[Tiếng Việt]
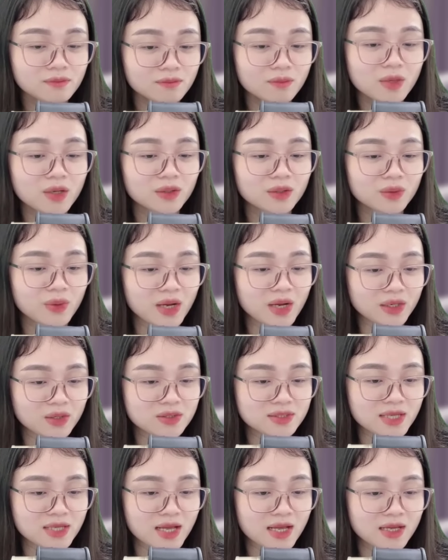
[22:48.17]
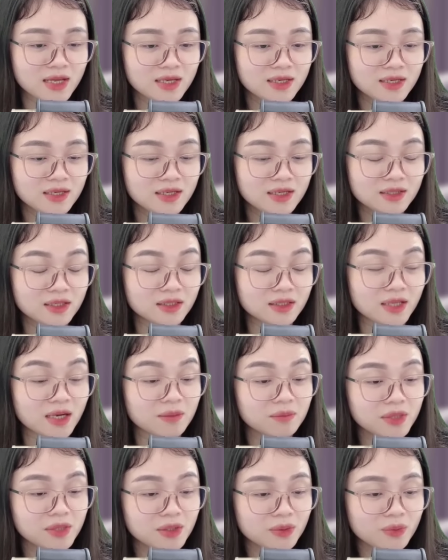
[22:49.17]
Ngoài nó ra thì thằng
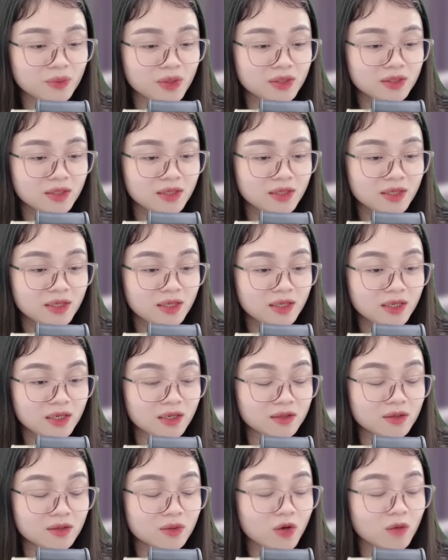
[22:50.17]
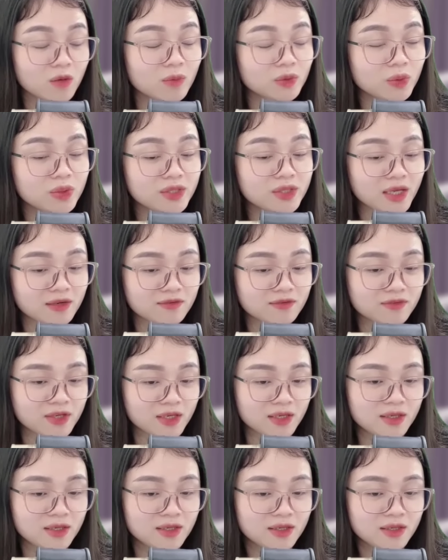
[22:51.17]
Minh Quân Là đứa con mà tôi nhặt về
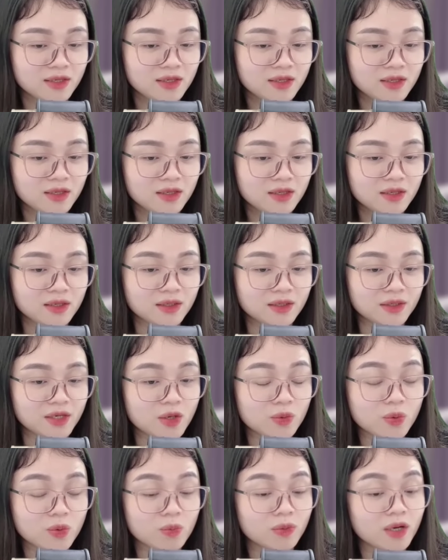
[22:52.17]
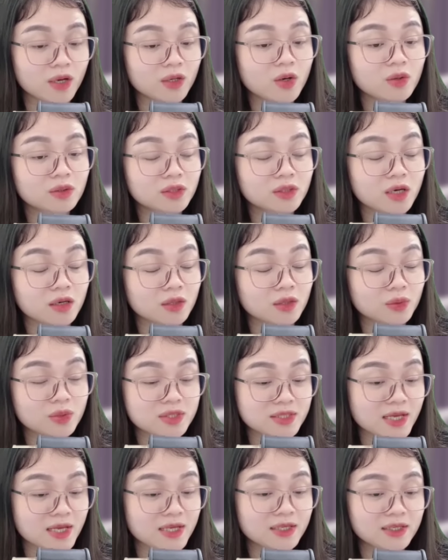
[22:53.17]
Đều cùng là con cờ để tôi
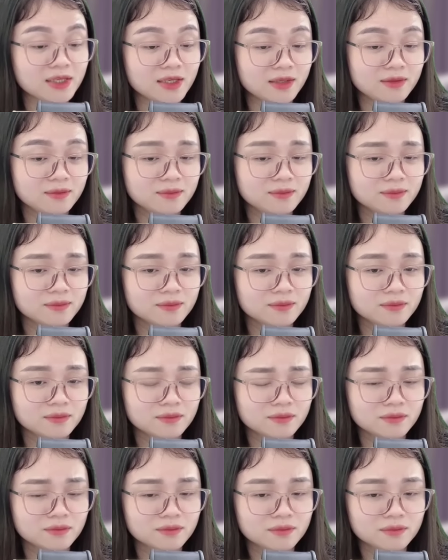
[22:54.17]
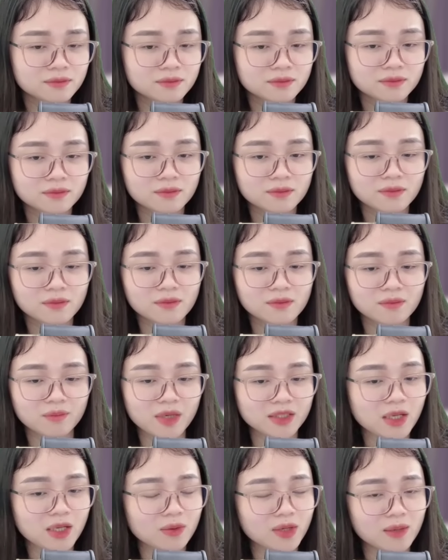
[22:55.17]
sai khiến Bà
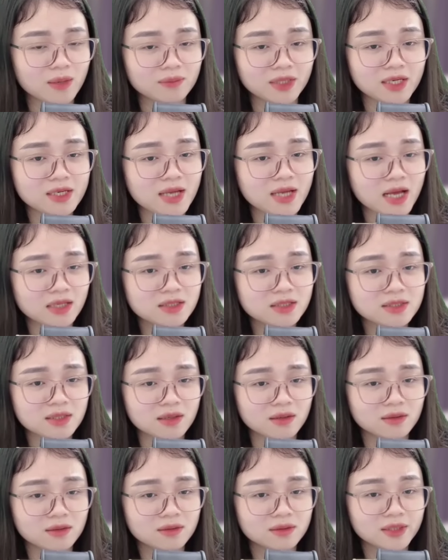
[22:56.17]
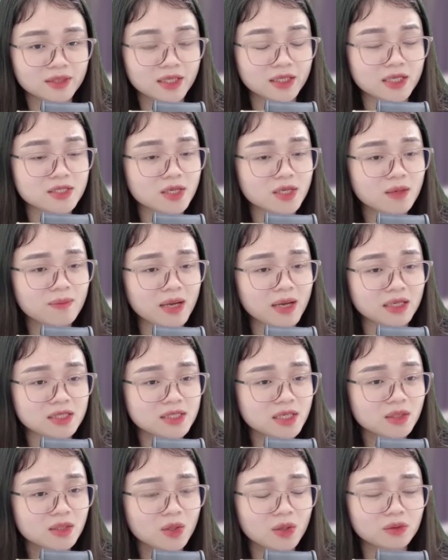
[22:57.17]
Thảo cảm thấy đáng sợ Khi thấy rõ bản chất
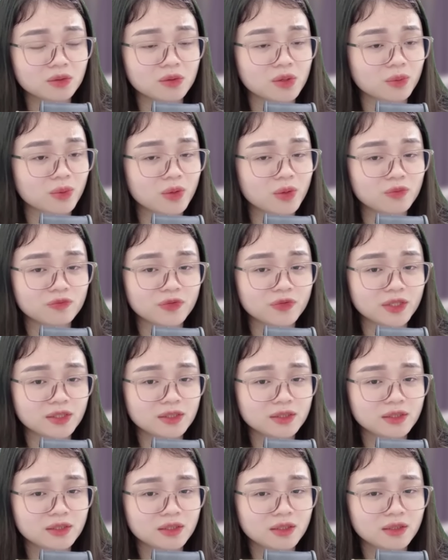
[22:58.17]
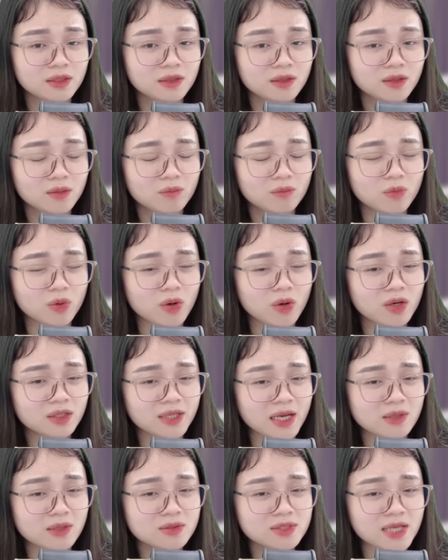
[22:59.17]
con người của ông Vĩnh Một con
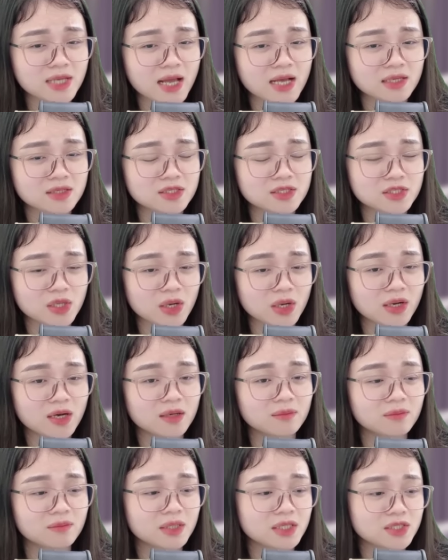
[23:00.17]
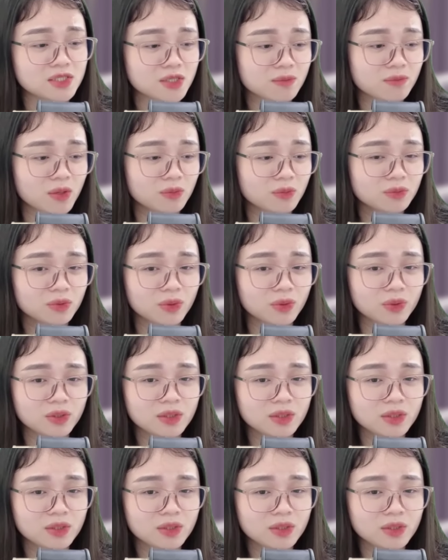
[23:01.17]
cáo già giỏi ẩn mình trong bóng tối